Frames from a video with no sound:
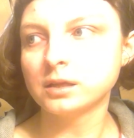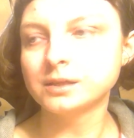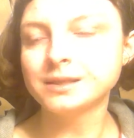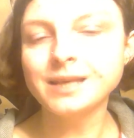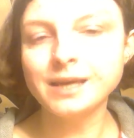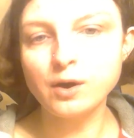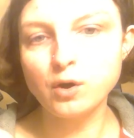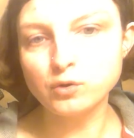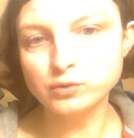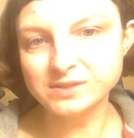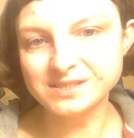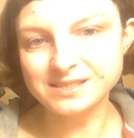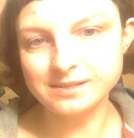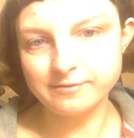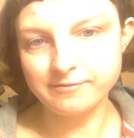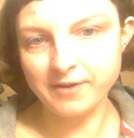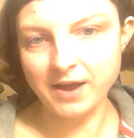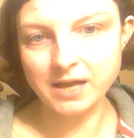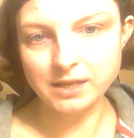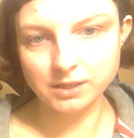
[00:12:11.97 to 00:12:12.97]

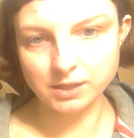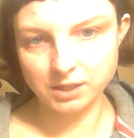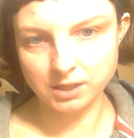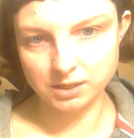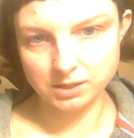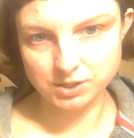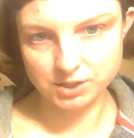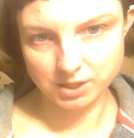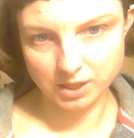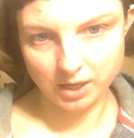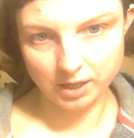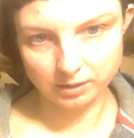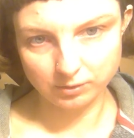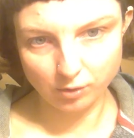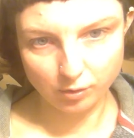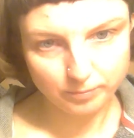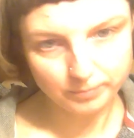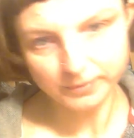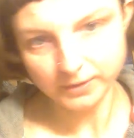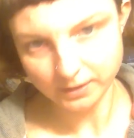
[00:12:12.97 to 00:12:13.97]
nieodzywanie się
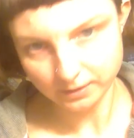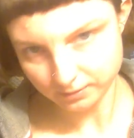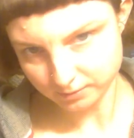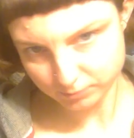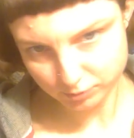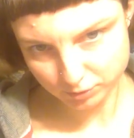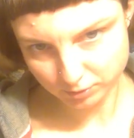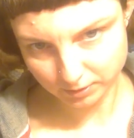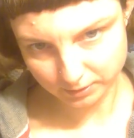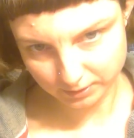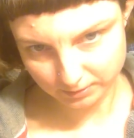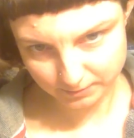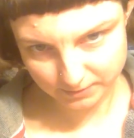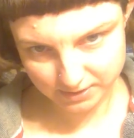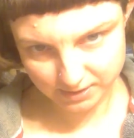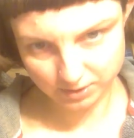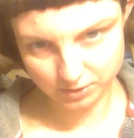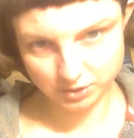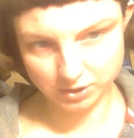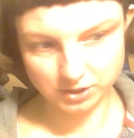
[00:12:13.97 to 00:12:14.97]
do mnie, na przykład na
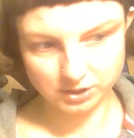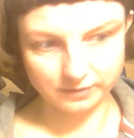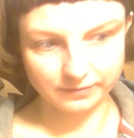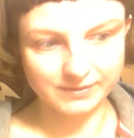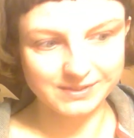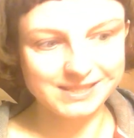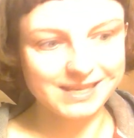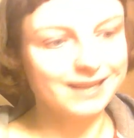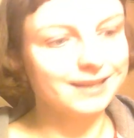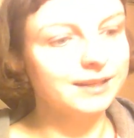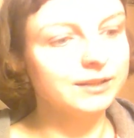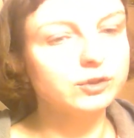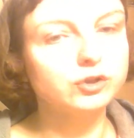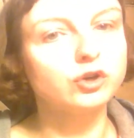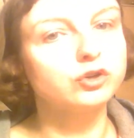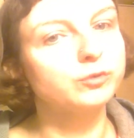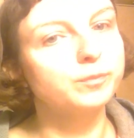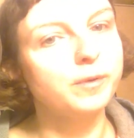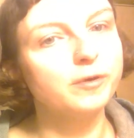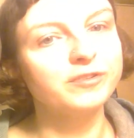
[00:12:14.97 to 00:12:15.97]
Messengerze wcale, i
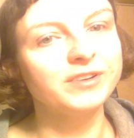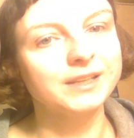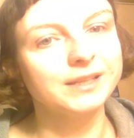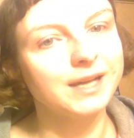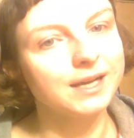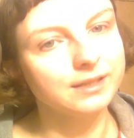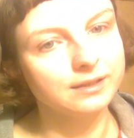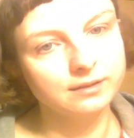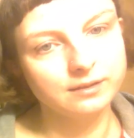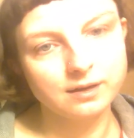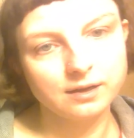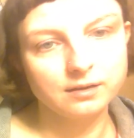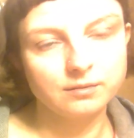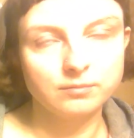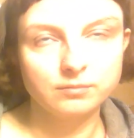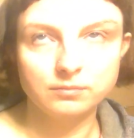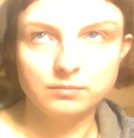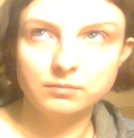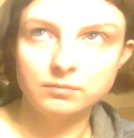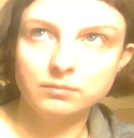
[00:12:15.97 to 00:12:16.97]
tylko odpowiadanie na
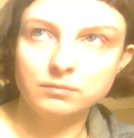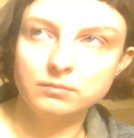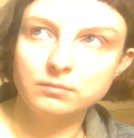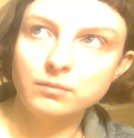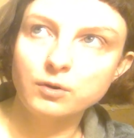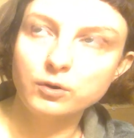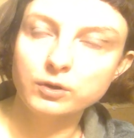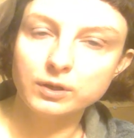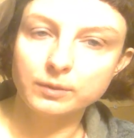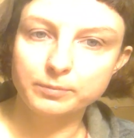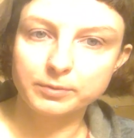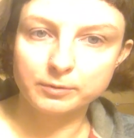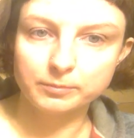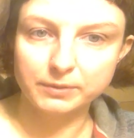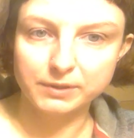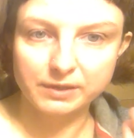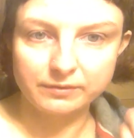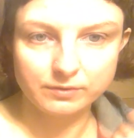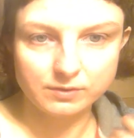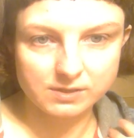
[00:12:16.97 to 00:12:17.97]
moje
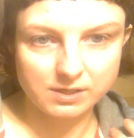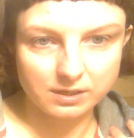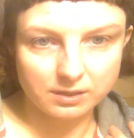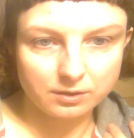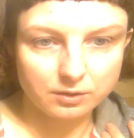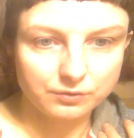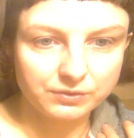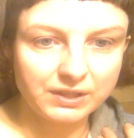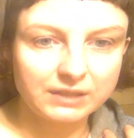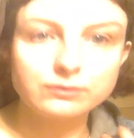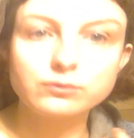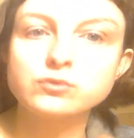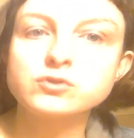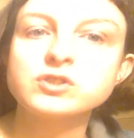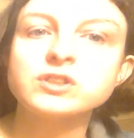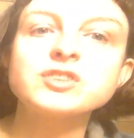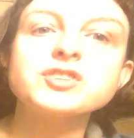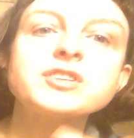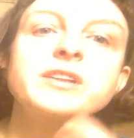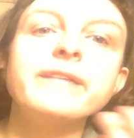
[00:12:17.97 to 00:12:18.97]
próby nawiązania kontaktu,
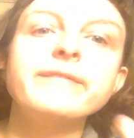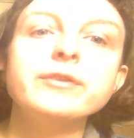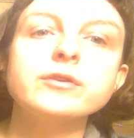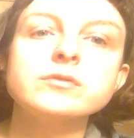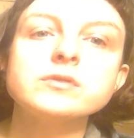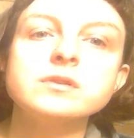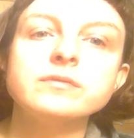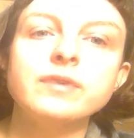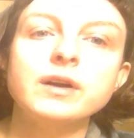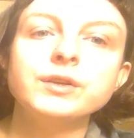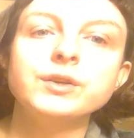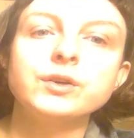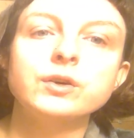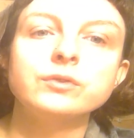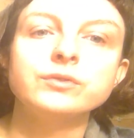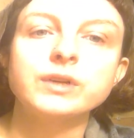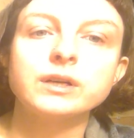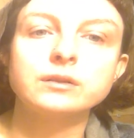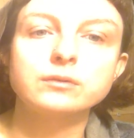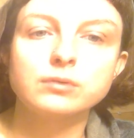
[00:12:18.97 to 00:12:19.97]
czy też nawiązywanie
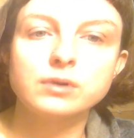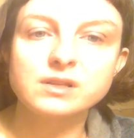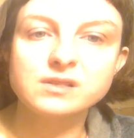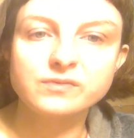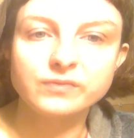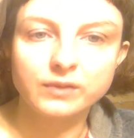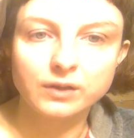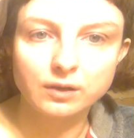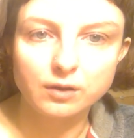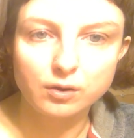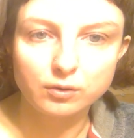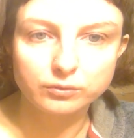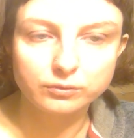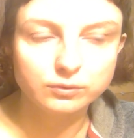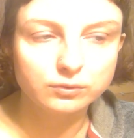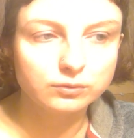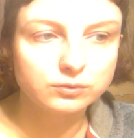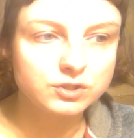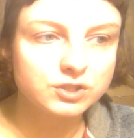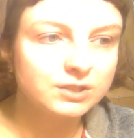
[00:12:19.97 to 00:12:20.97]
kontaktu raz w
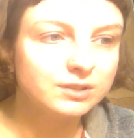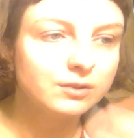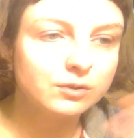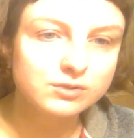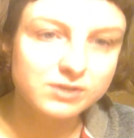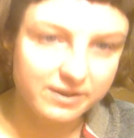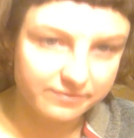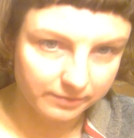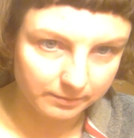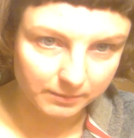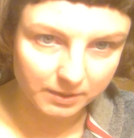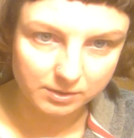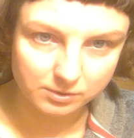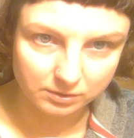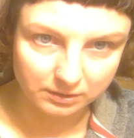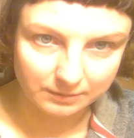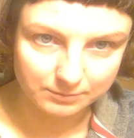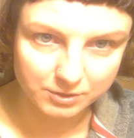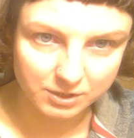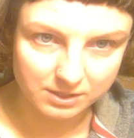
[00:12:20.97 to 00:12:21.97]
tygodniu, czy no nie wiem, na
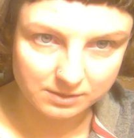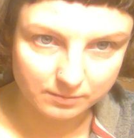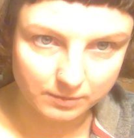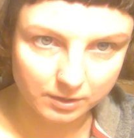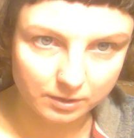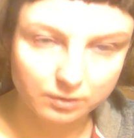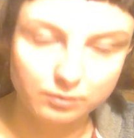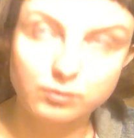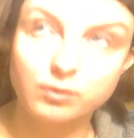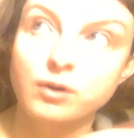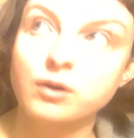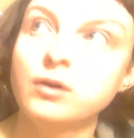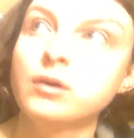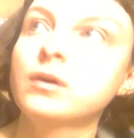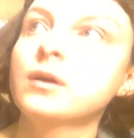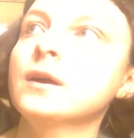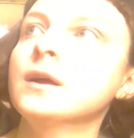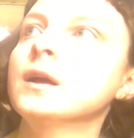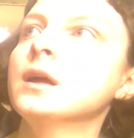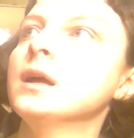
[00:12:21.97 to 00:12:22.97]
co tam się
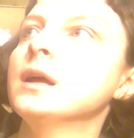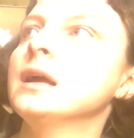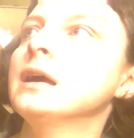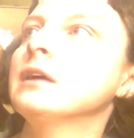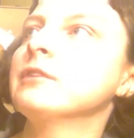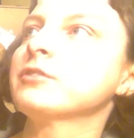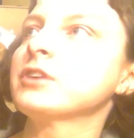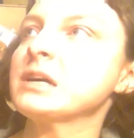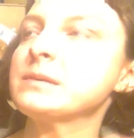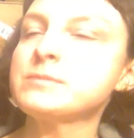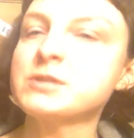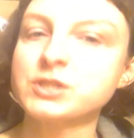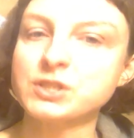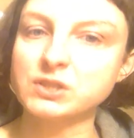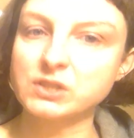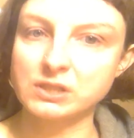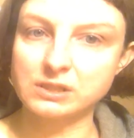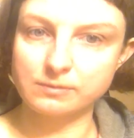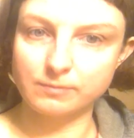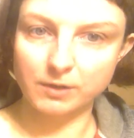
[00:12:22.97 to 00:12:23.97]
zmieniło. W każdym razie
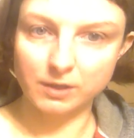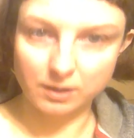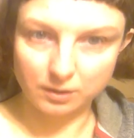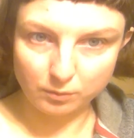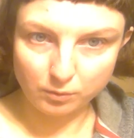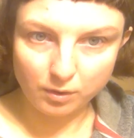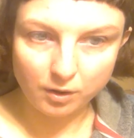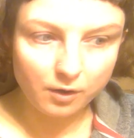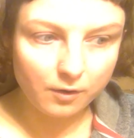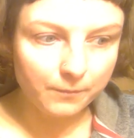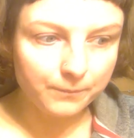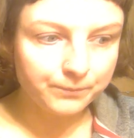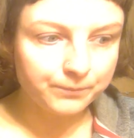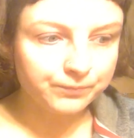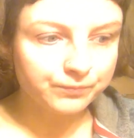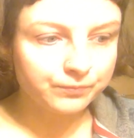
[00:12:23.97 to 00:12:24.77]
się zmieniło.